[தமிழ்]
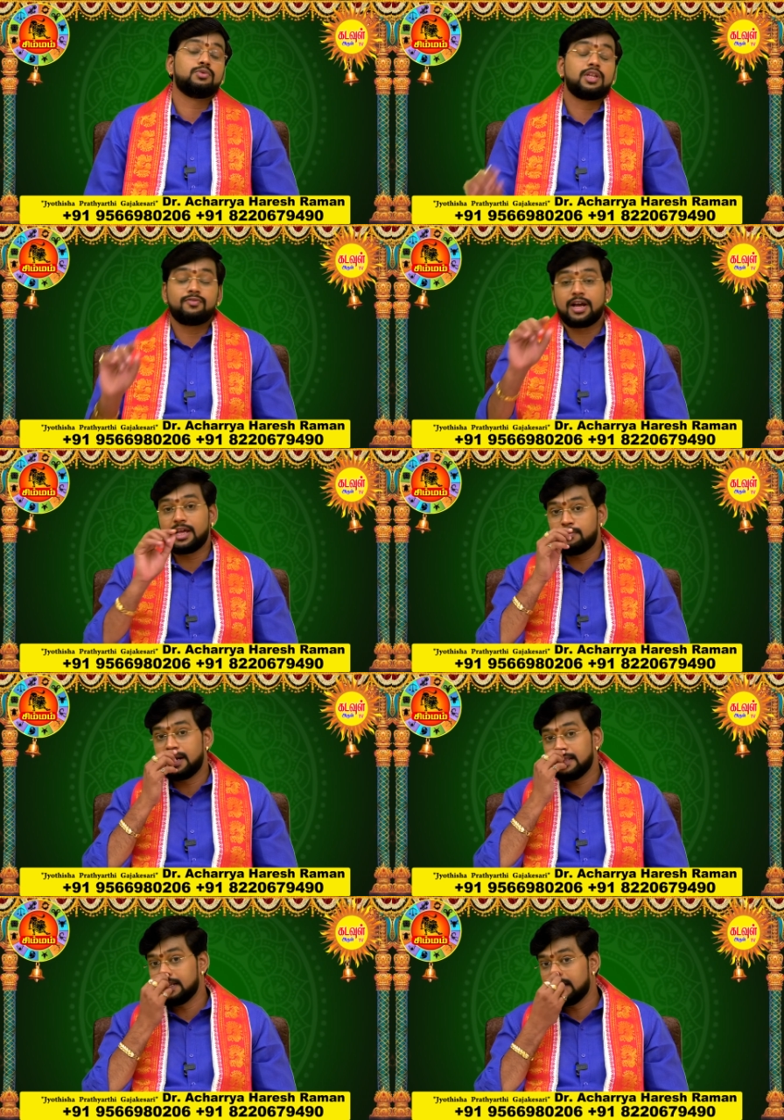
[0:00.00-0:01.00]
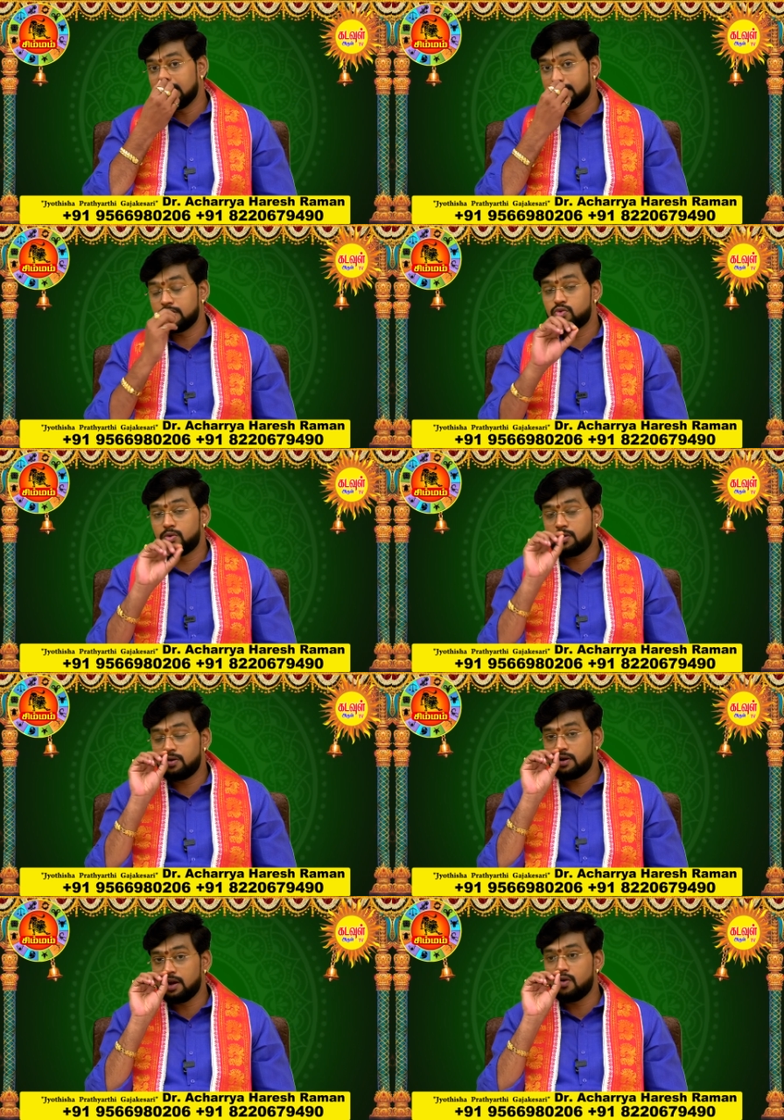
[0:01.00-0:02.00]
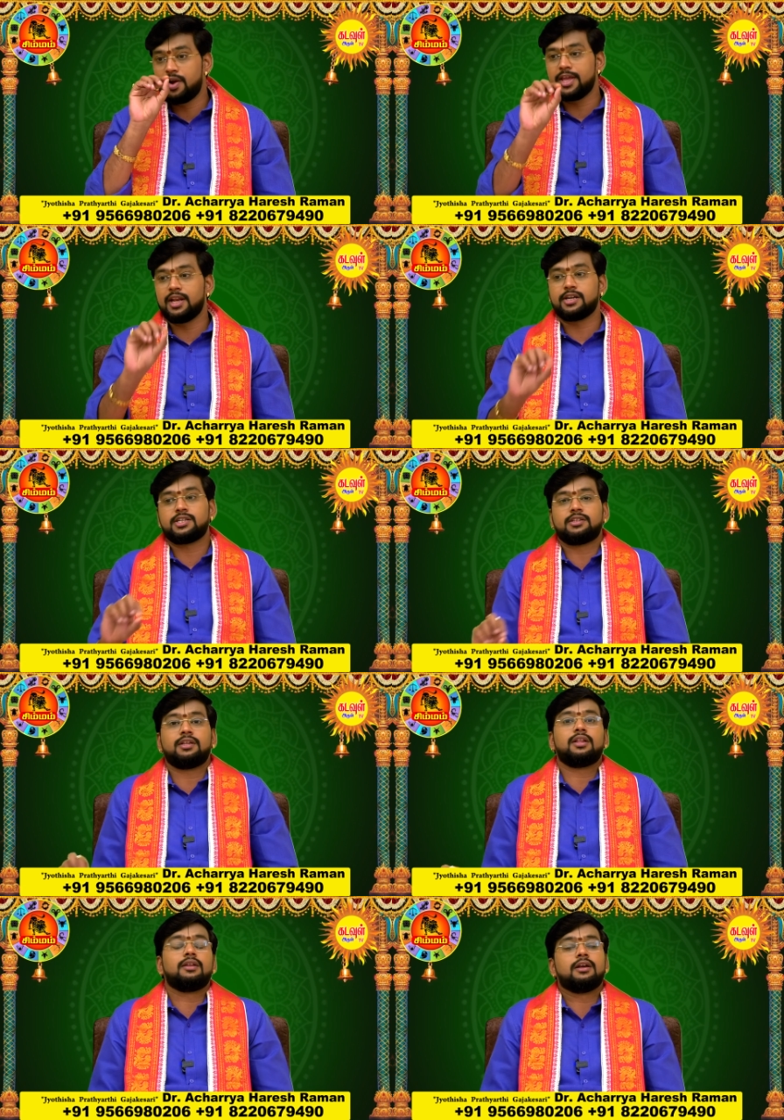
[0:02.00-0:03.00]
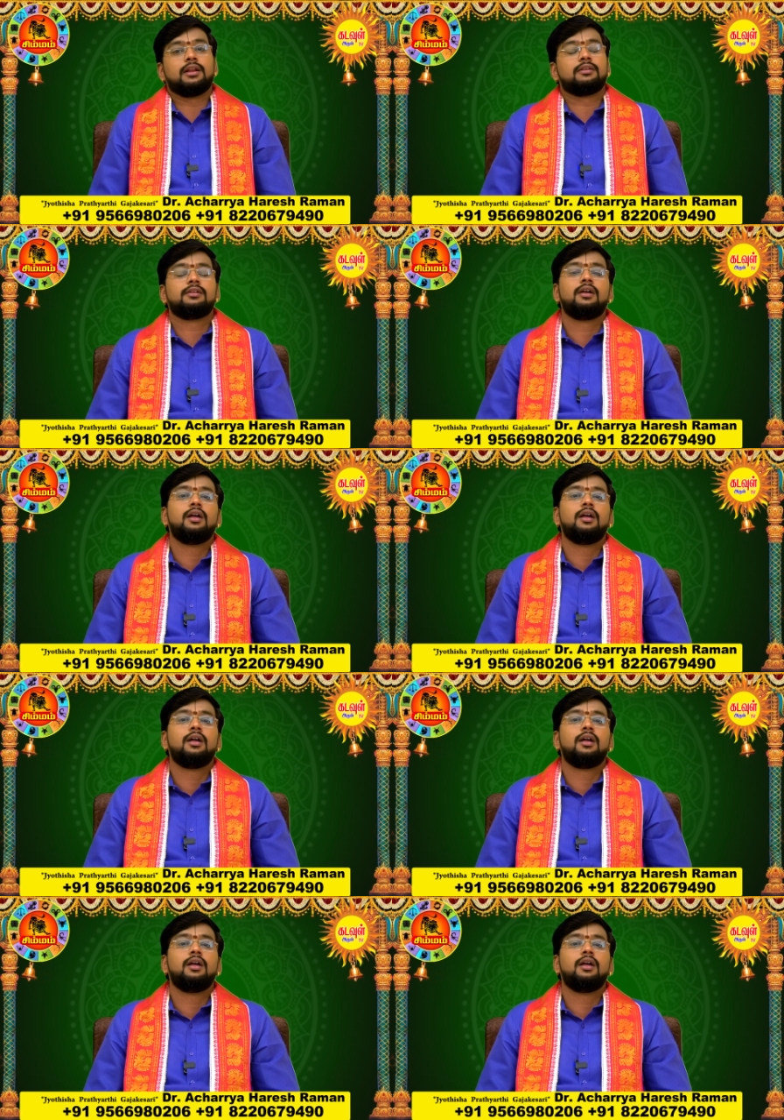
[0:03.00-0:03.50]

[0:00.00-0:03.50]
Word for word: புதன் வக்கரம் அடைந்திருக்கிறது சுக்கரனுடைய நட்சத்திரத்தில் இருக்கிறது